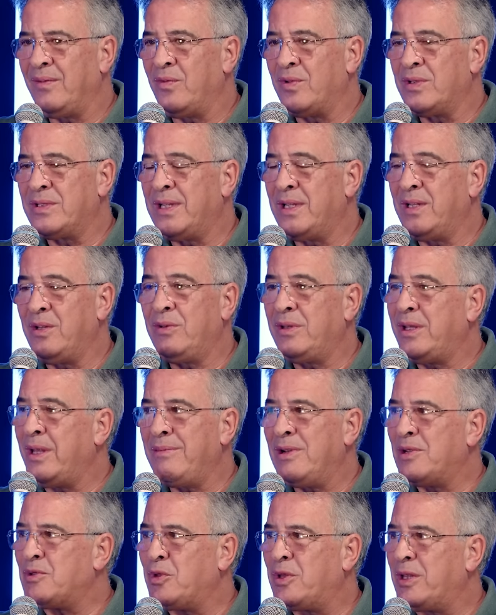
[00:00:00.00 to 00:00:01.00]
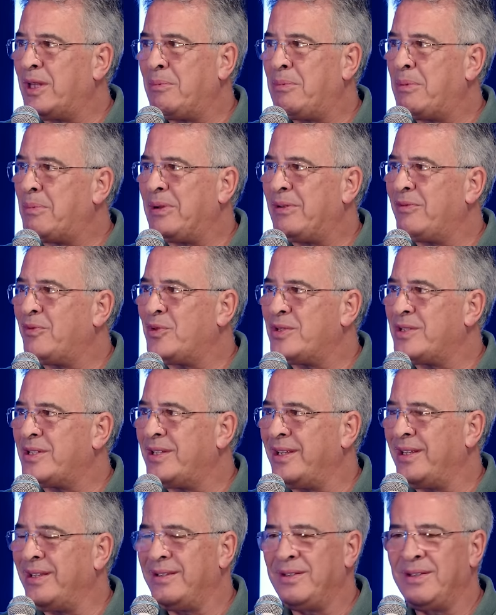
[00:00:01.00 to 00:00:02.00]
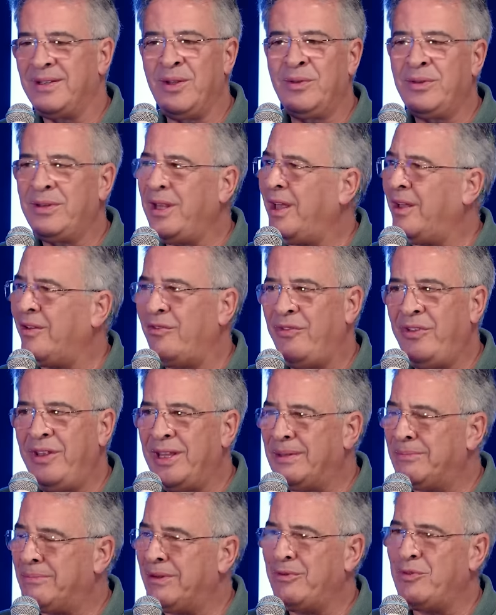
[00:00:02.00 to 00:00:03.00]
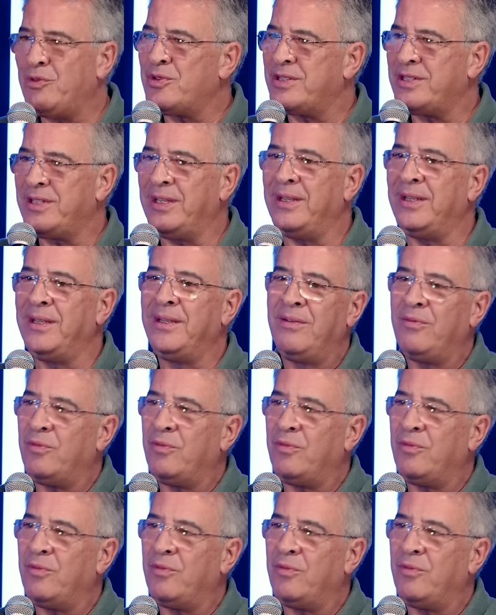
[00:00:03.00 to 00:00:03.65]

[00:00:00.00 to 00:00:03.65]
Você não tem mais o tempo para você, não tem a vida para você.